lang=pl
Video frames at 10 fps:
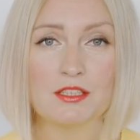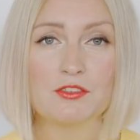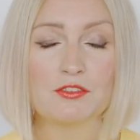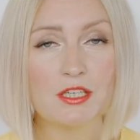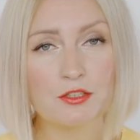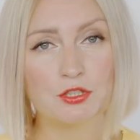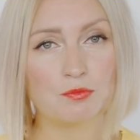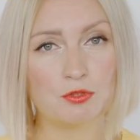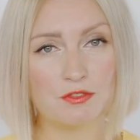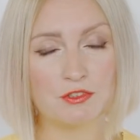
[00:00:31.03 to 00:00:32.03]
Nie do tego się
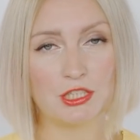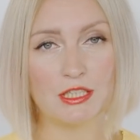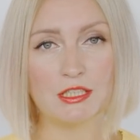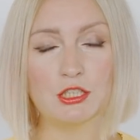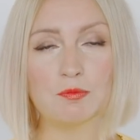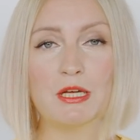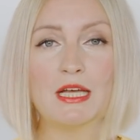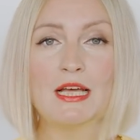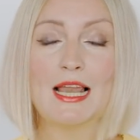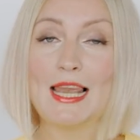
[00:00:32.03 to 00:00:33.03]
przyzwyczailiśmy.
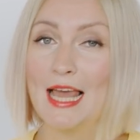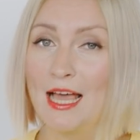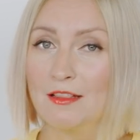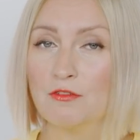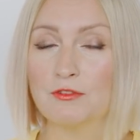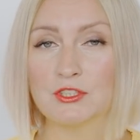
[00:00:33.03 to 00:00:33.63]
Lato w